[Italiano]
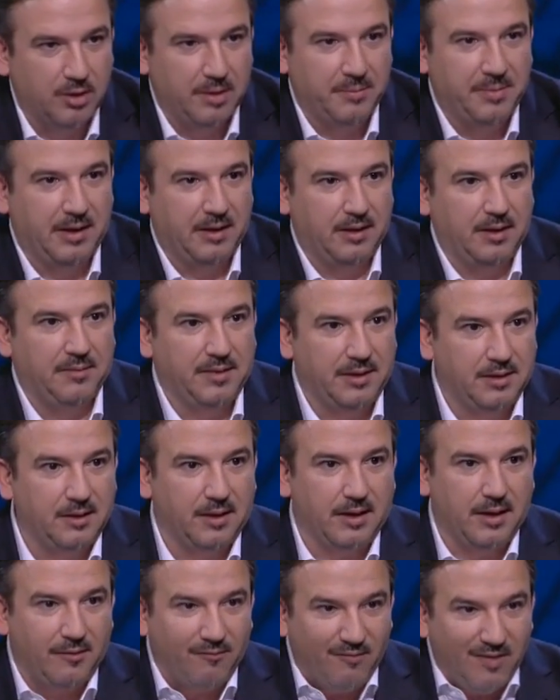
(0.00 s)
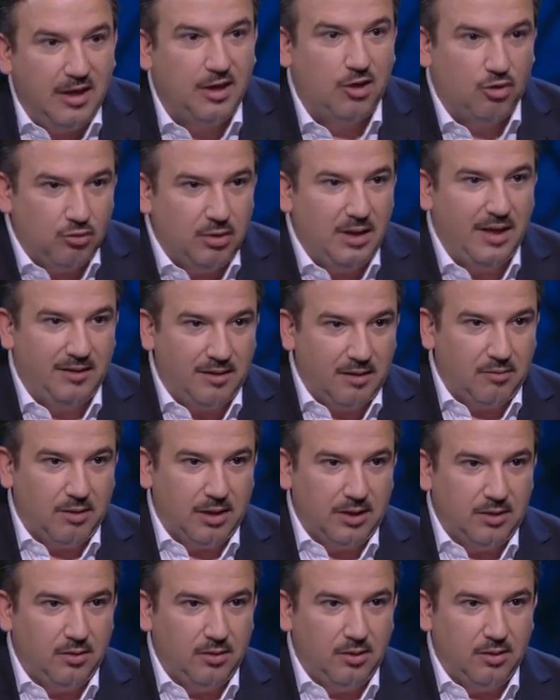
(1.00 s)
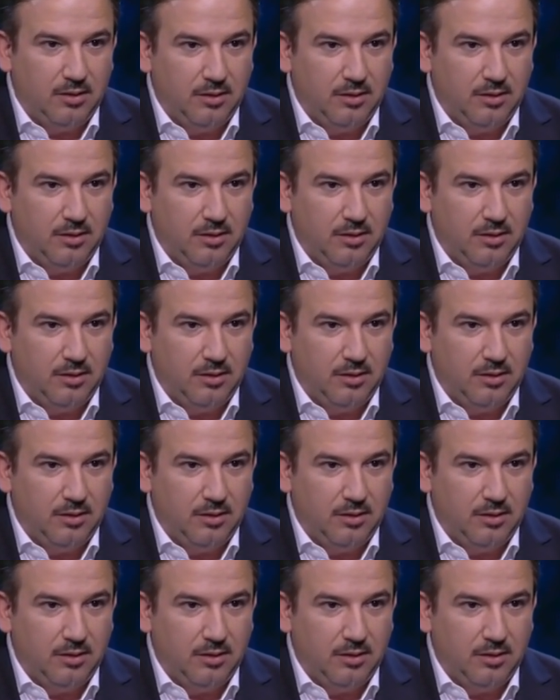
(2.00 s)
praticamente? Funziona... Vi chiudete quando... Ci